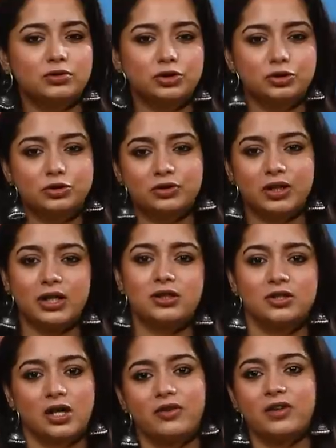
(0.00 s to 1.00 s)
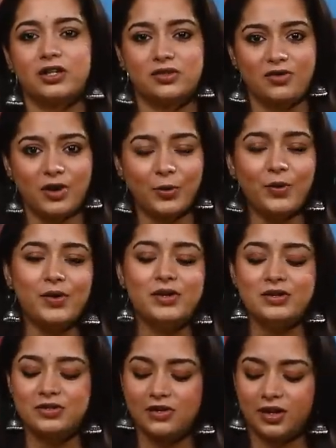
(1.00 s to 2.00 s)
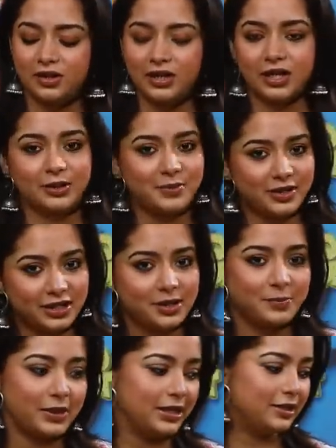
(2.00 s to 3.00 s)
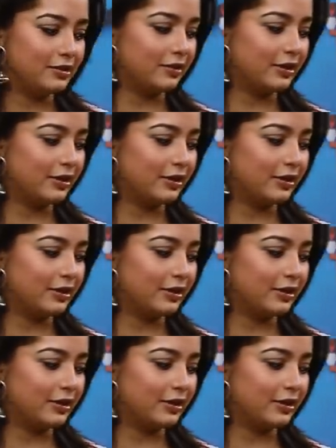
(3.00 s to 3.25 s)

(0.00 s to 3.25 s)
டூ டு த்ரீ சர்விங்ஸ் வரும் ஸோ அதுக்கேற்ற மாதிரி தான் பண்ணிகிட்டு